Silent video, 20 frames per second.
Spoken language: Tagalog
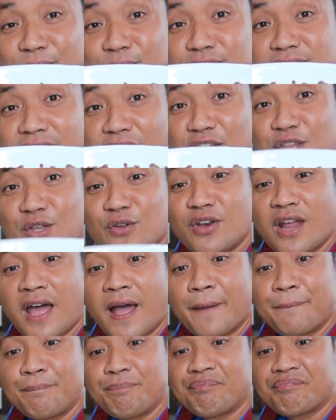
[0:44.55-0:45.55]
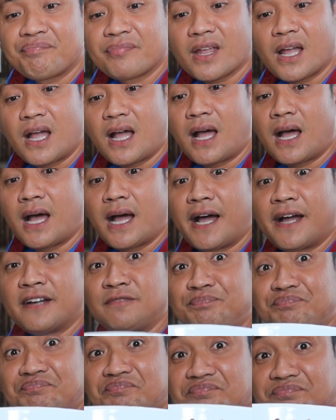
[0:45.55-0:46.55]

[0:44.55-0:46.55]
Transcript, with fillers: ko sa inyo na uh,